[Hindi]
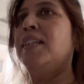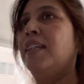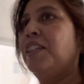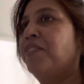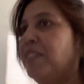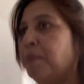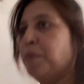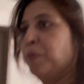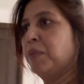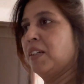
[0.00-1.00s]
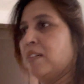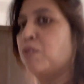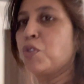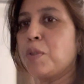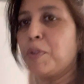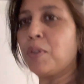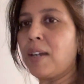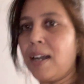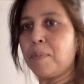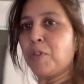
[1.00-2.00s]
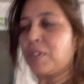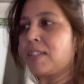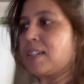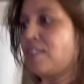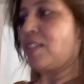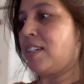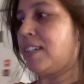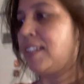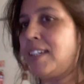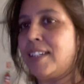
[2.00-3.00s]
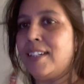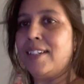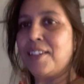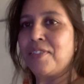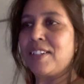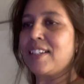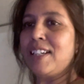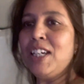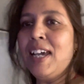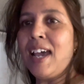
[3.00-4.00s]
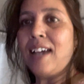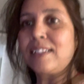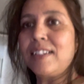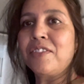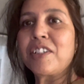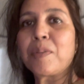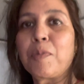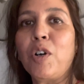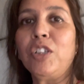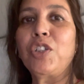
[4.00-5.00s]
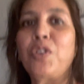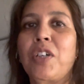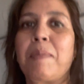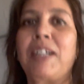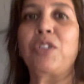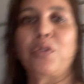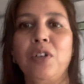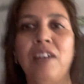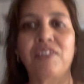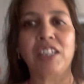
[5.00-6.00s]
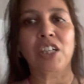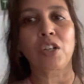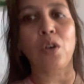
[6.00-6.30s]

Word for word: लिफ्ट um, जो भी होगा आप लोग के साथ शेयर करेंगे डेफिनेटली एंड ये ड्रेस बहुत दिनों के बाद यू नो हैव टेकन